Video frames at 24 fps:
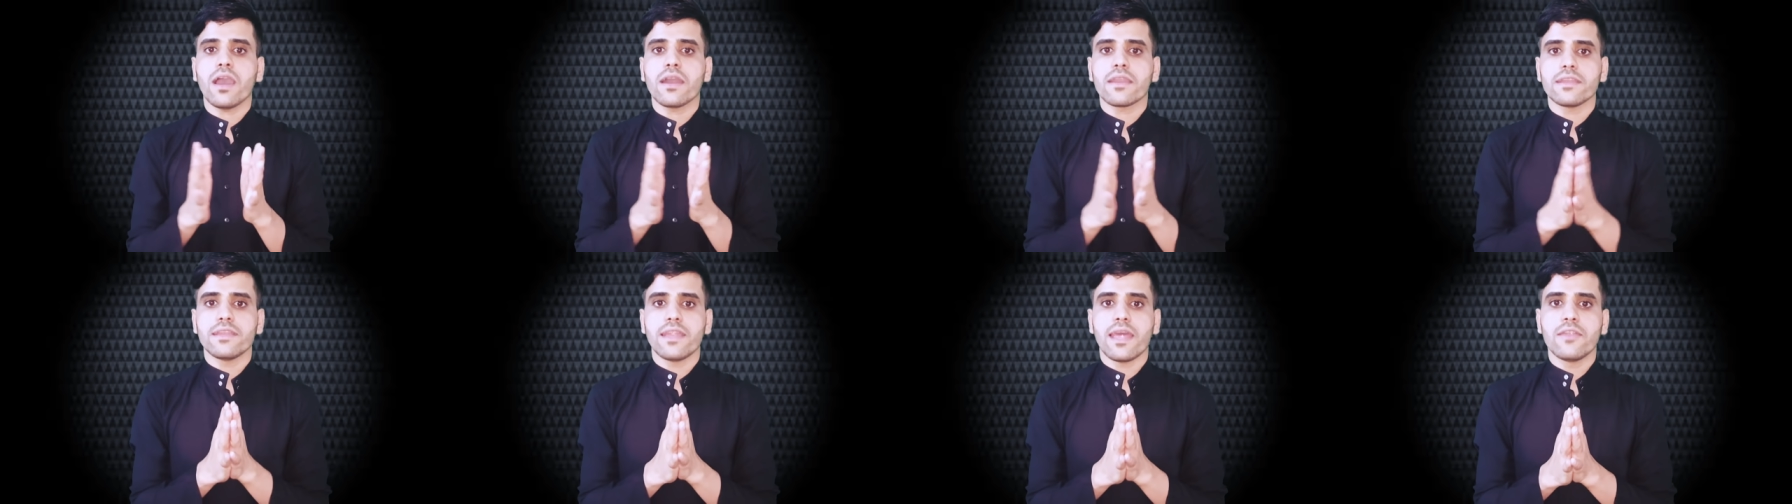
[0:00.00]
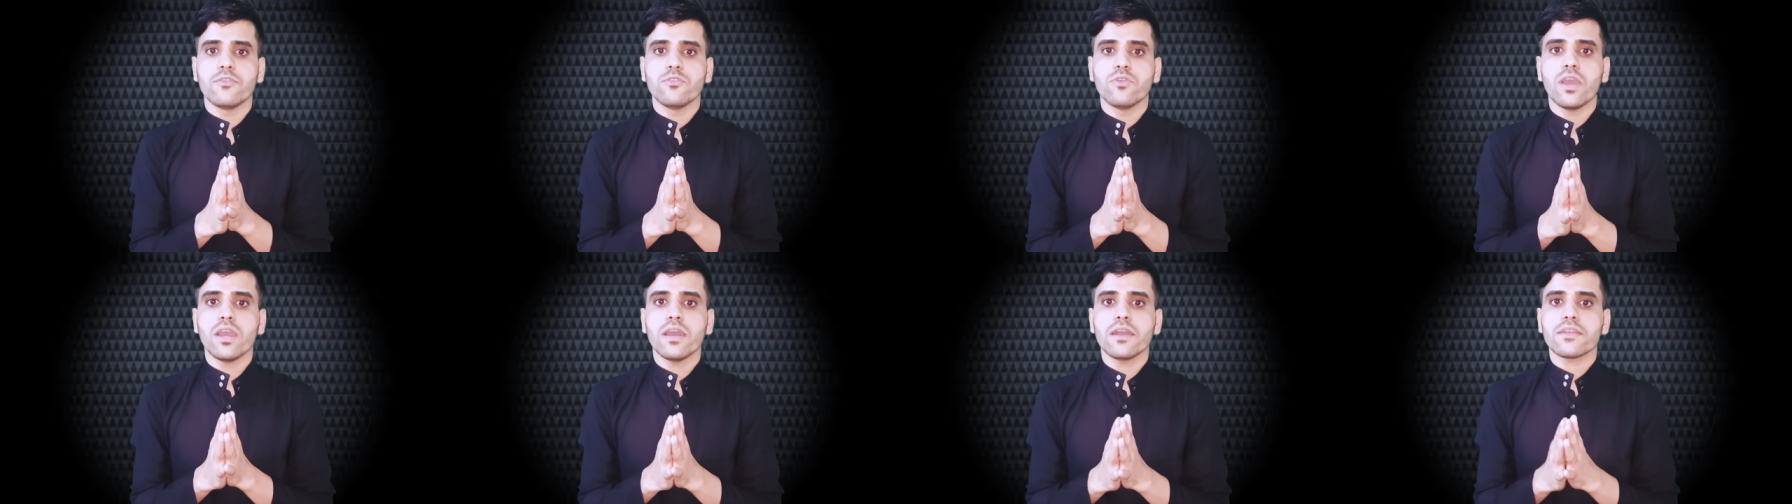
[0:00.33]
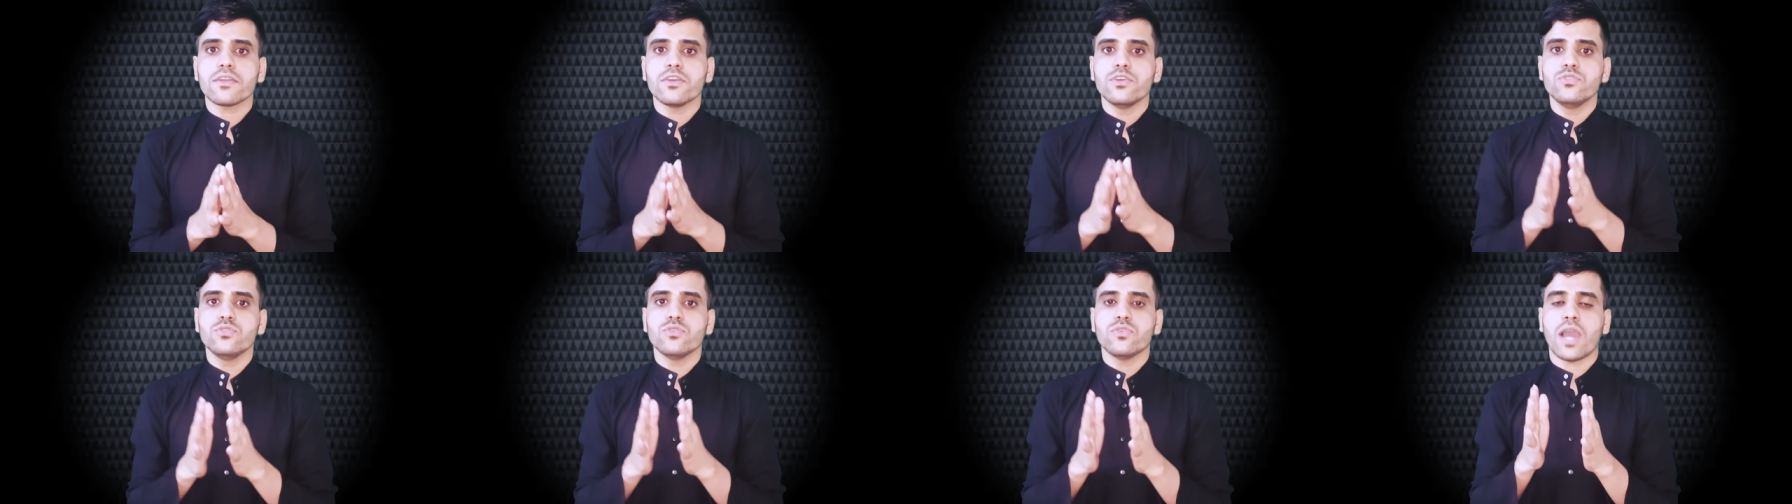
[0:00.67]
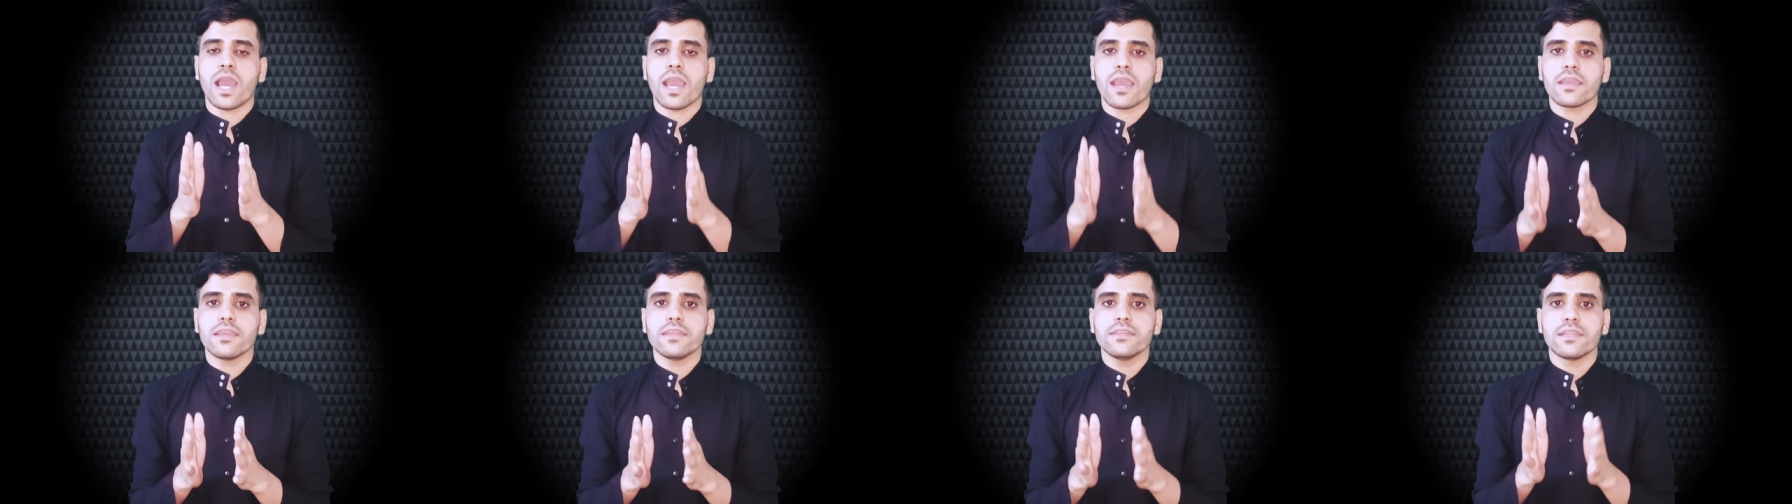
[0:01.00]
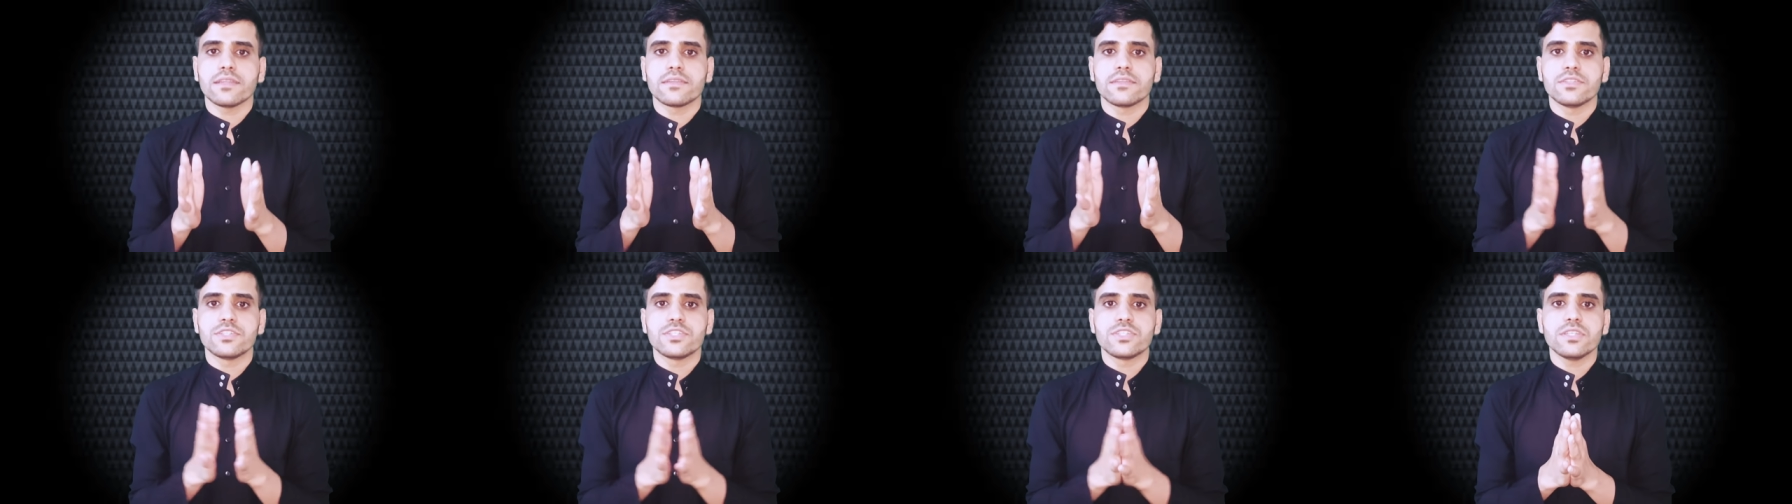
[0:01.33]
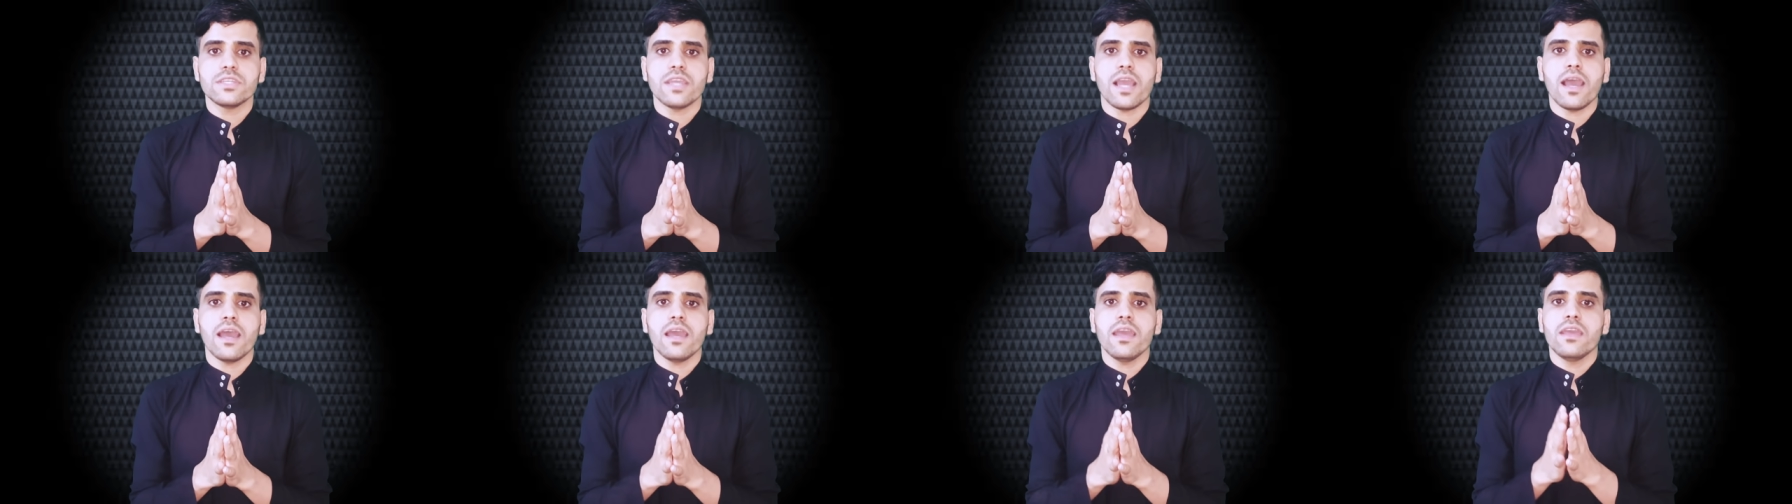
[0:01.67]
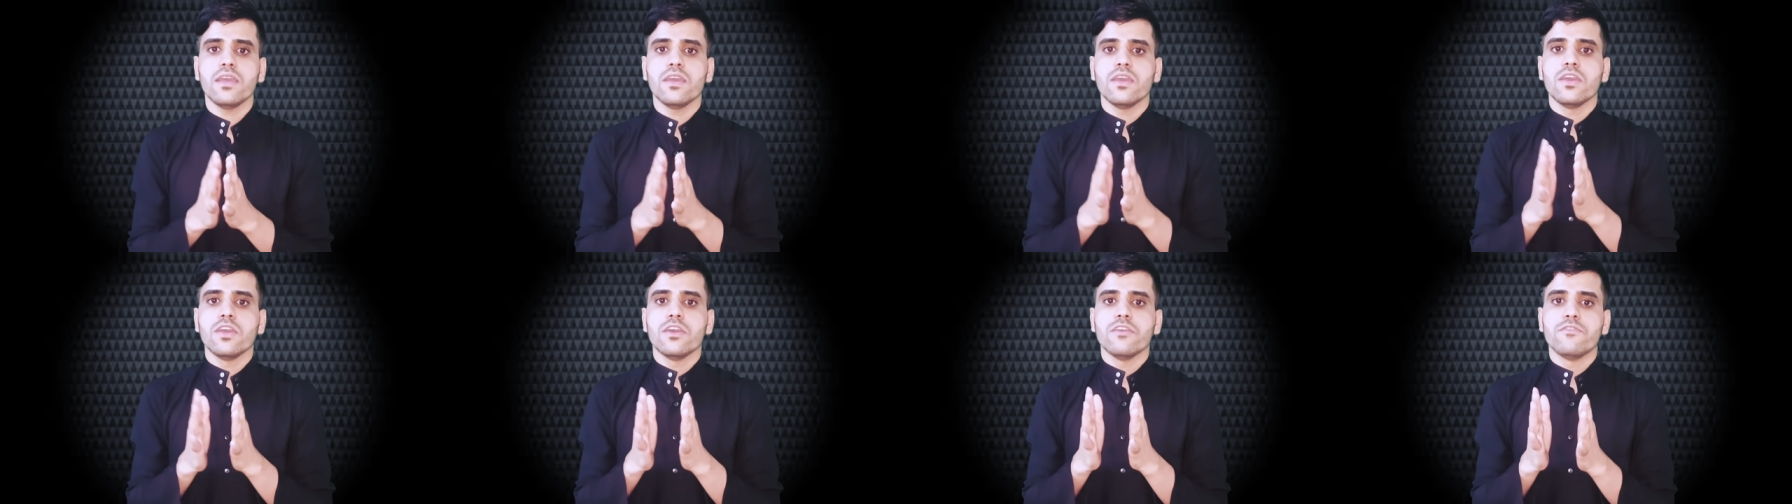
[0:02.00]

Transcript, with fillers: الأنوار أنه عقيدة الشيعة